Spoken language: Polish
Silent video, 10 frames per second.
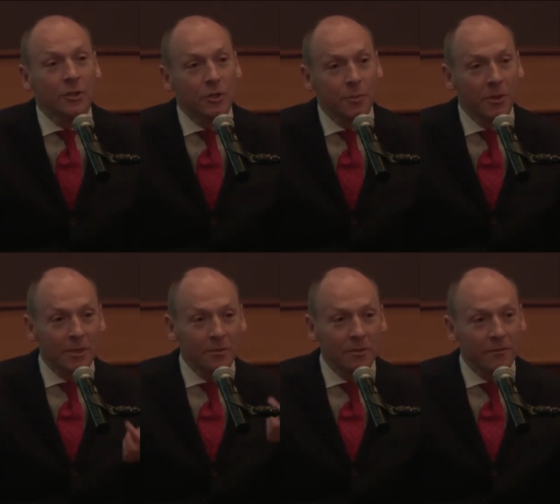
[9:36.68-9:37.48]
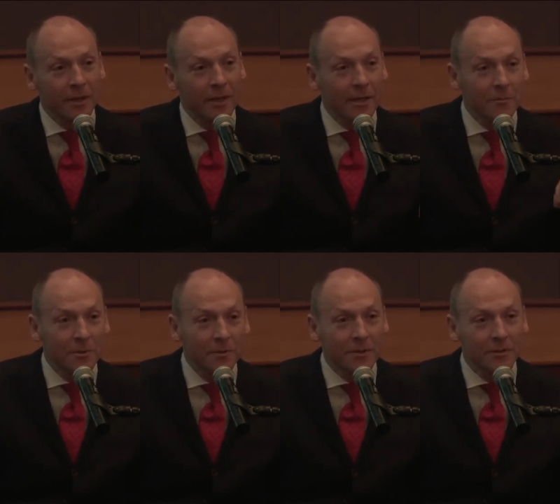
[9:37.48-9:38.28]
To też pokazuje, w jakiej
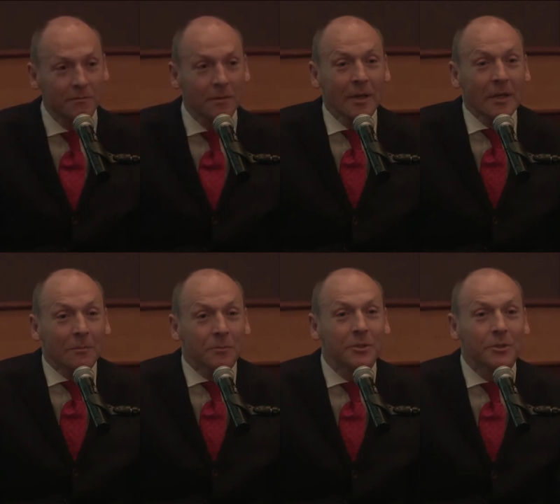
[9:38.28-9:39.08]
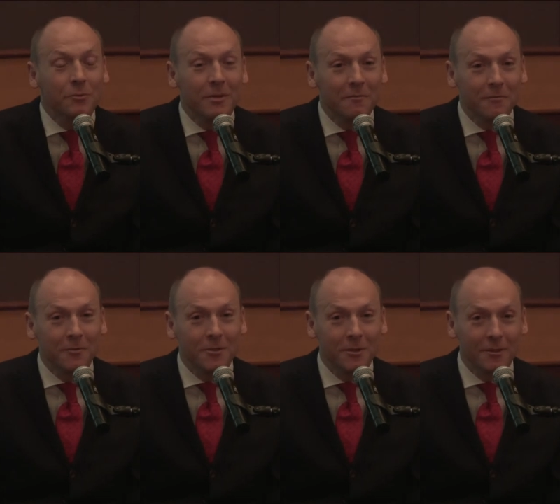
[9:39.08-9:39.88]
atmosferze przyszło nam
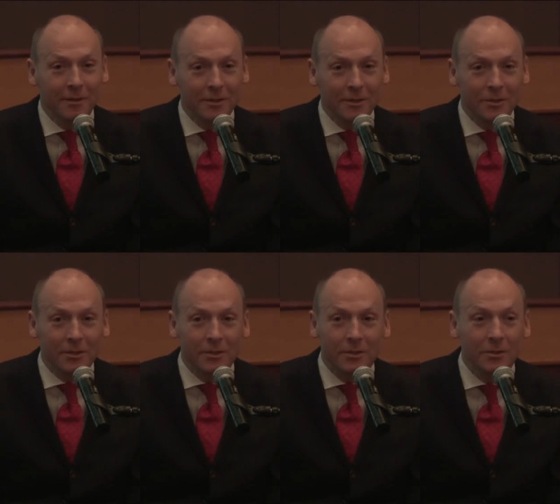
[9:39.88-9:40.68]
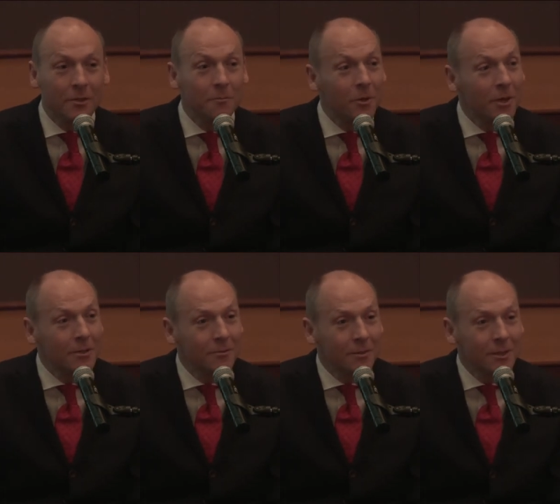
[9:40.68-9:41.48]
funkcjonować i żyć. To
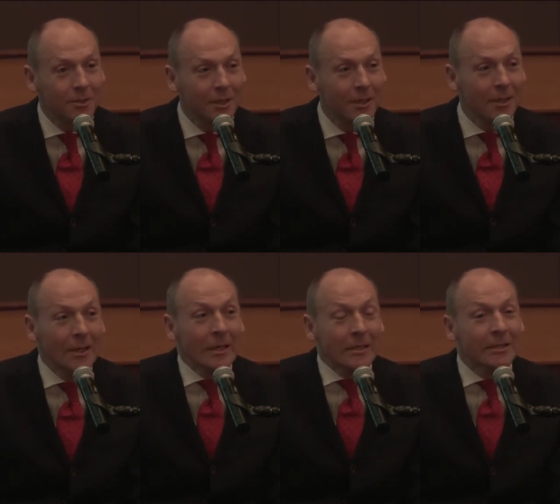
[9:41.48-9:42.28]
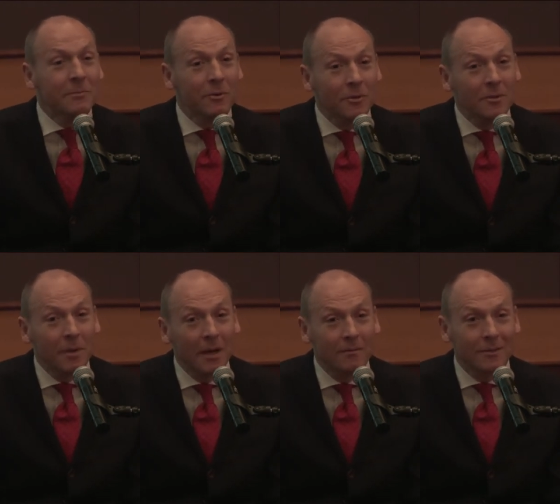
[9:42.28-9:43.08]
pokazuje, że
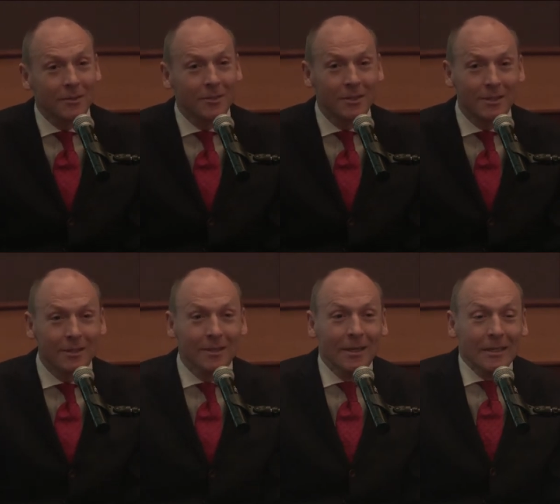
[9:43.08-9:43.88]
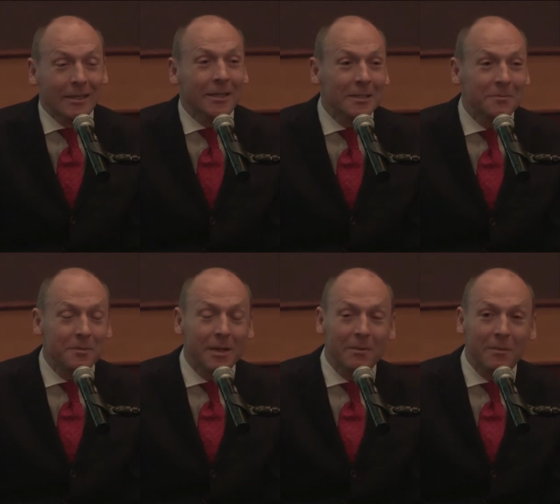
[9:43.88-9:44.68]
niepełnosprawność, e, tak jak
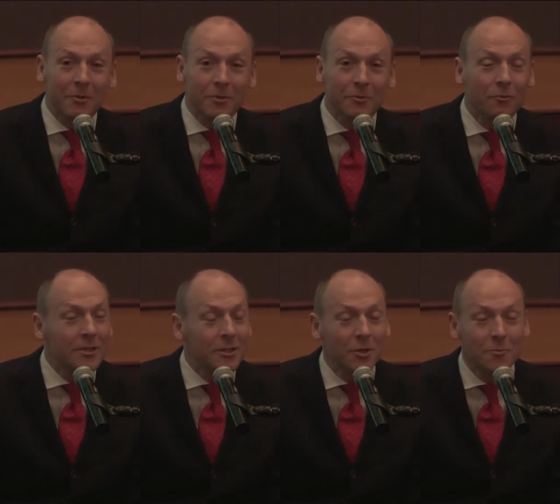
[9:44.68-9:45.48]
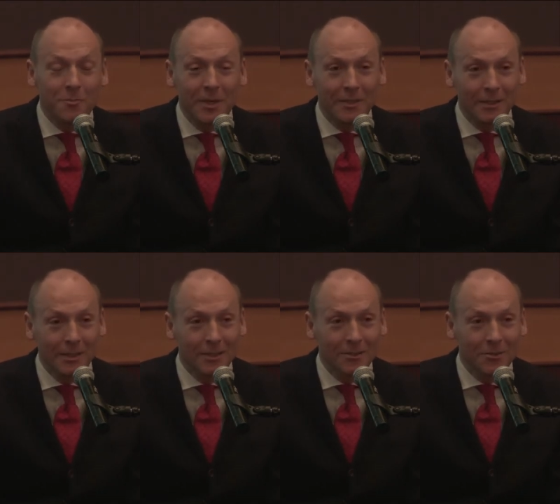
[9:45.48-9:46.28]
wspomniałem na początku, jest
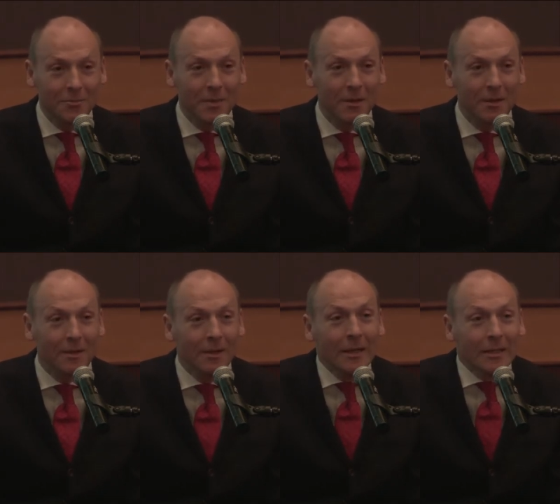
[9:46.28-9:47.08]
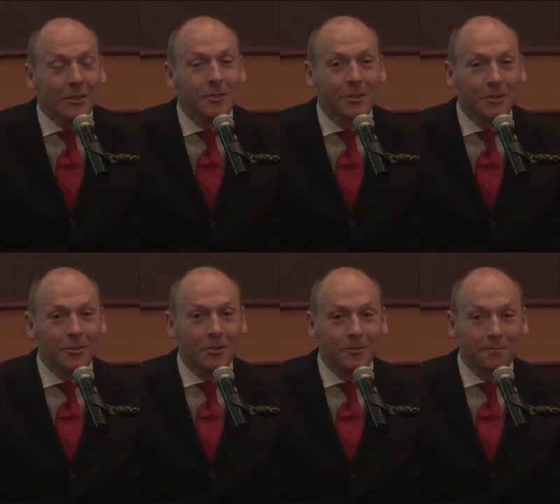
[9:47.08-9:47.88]
kompletnie niezrozumiała, jeśli
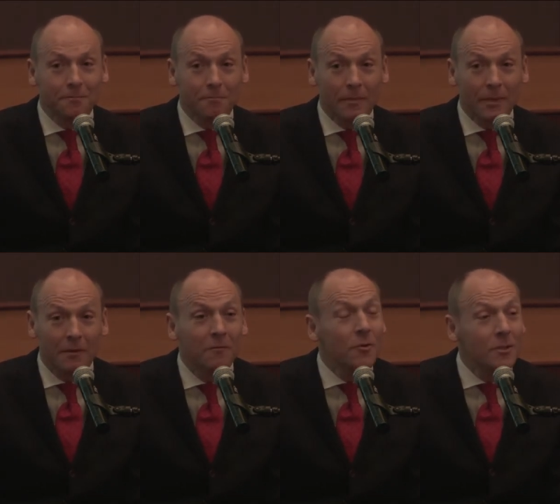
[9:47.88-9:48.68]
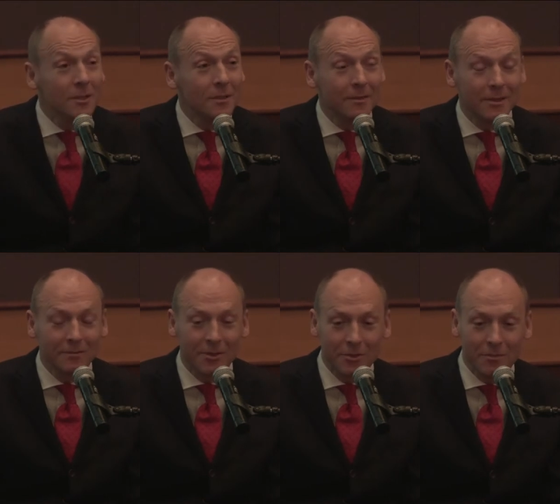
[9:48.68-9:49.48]
chodzi o
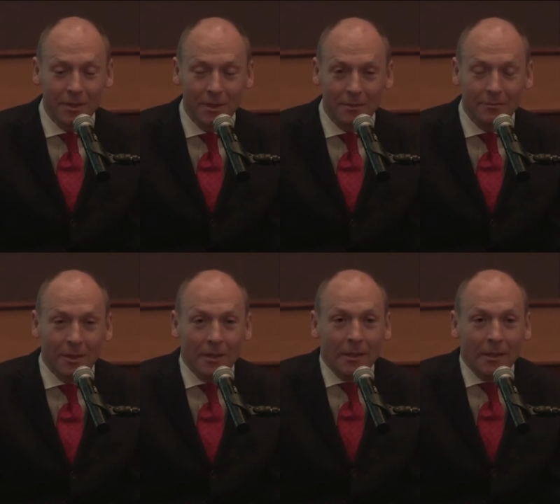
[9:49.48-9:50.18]
funkcjonowanie w naszym kraju.